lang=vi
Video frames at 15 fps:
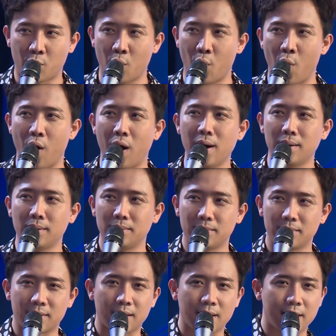của
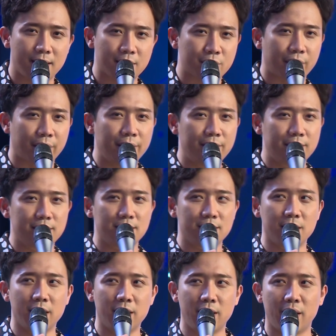ca sĩ
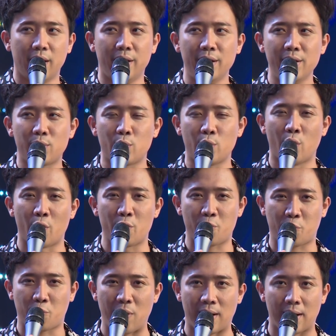Như Ý của đội
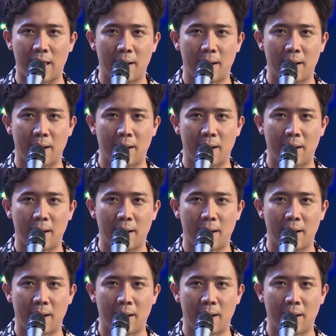Phát